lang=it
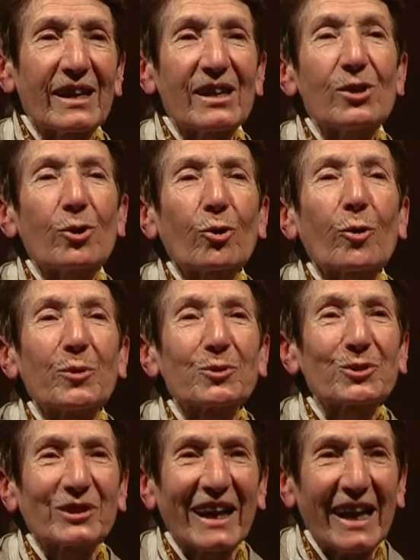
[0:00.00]
Io come ho
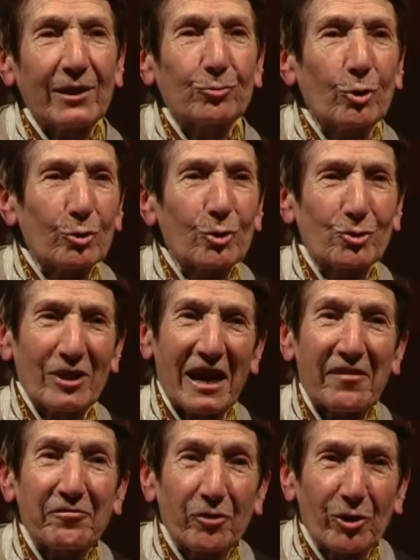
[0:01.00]
stretto il coso
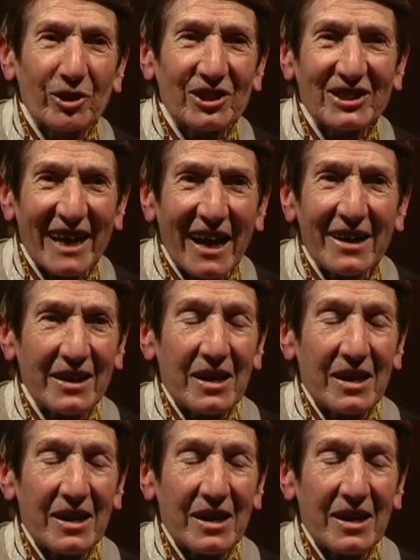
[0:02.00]
della forza,